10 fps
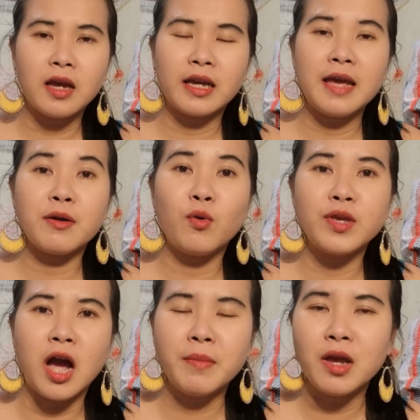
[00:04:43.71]
cái cô
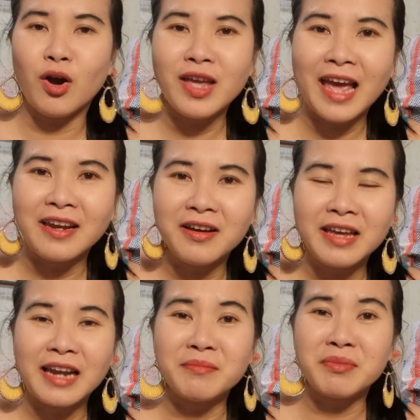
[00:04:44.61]
vợ mới hỏi anh ơi anh